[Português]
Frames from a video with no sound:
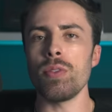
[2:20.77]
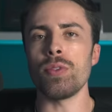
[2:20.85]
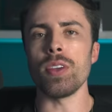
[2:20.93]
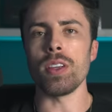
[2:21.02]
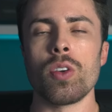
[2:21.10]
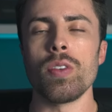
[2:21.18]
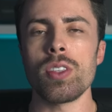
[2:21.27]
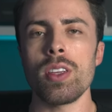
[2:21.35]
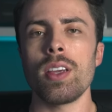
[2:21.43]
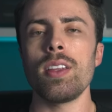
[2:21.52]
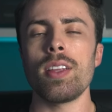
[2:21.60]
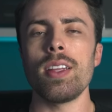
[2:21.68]
enfim. O que você
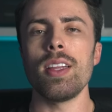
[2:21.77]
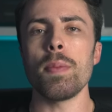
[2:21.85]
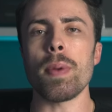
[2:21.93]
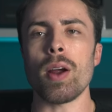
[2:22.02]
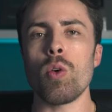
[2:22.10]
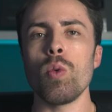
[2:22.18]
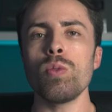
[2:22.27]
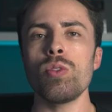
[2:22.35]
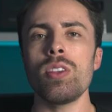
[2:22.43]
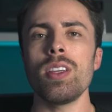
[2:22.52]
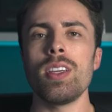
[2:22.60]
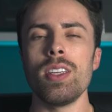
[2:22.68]
tem que entender para
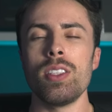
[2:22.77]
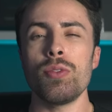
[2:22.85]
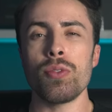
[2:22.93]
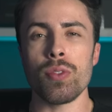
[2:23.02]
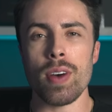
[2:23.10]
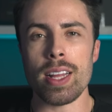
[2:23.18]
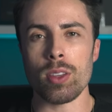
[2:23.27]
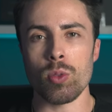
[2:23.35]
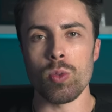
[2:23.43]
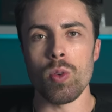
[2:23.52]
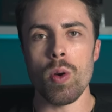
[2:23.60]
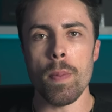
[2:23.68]
conseguir de
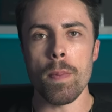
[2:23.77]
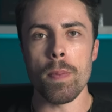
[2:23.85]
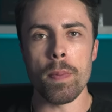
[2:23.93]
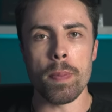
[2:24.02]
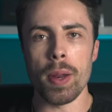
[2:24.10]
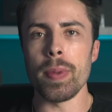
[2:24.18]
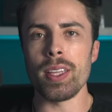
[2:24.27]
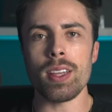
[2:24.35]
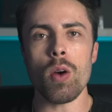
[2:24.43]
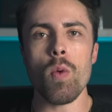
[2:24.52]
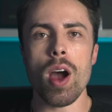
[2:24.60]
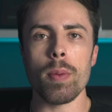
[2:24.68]
fato
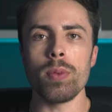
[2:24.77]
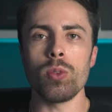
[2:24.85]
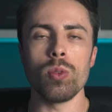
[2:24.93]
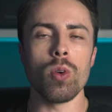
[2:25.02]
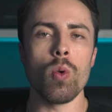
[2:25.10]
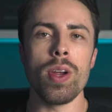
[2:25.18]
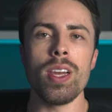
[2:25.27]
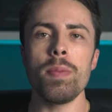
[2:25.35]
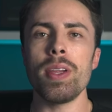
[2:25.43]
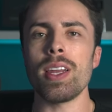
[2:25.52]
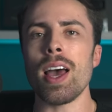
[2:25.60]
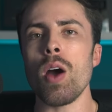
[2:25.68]
implementar um hábito ou
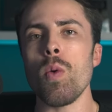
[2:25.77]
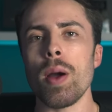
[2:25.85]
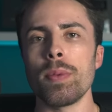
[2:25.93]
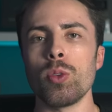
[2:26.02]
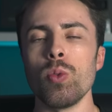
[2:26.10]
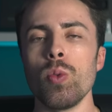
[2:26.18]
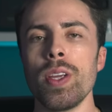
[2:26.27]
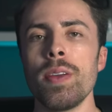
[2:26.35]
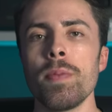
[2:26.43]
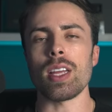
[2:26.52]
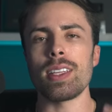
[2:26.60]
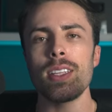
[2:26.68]
eliminar um hábito ruim
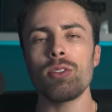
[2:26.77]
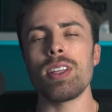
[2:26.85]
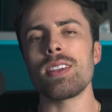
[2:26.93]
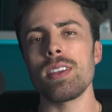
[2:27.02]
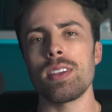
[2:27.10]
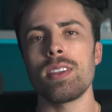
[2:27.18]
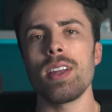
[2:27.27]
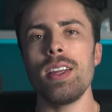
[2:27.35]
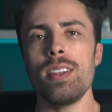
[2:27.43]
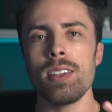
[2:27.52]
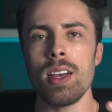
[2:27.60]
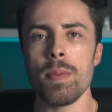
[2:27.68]
está dentro dessas
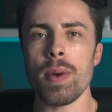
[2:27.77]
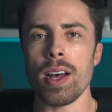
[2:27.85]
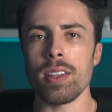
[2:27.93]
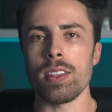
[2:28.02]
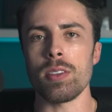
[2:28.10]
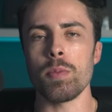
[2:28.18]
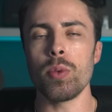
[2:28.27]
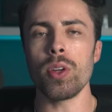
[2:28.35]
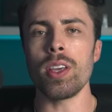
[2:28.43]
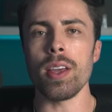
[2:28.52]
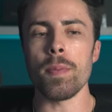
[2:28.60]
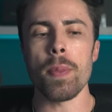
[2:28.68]
três camadas. Por
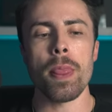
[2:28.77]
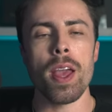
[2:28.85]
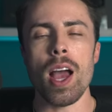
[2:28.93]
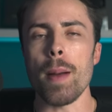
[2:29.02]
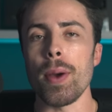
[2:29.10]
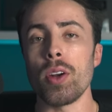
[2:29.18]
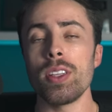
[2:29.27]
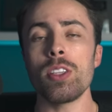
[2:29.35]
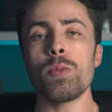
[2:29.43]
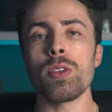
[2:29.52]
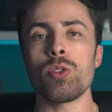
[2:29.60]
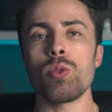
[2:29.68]
quê? A maioria
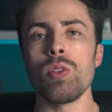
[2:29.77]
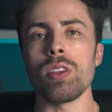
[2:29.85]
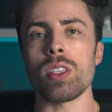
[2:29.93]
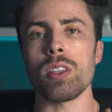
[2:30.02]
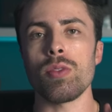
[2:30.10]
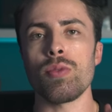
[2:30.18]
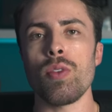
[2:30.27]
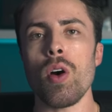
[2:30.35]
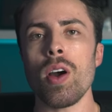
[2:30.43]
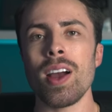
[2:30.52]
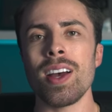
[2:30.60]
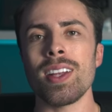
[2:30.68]
das pessoas
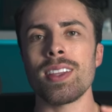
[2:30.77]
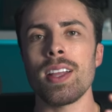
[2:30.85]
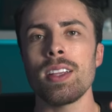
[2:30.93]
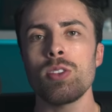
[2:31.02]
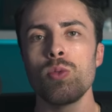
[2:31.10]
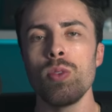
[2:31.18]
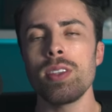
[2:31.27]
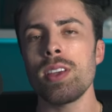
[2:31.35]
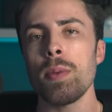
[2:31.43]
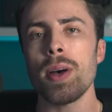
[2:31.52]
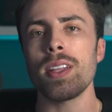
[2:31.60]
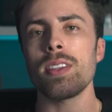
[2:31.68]
foca nas duas
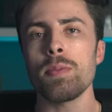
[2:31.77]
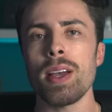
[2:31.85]
camadas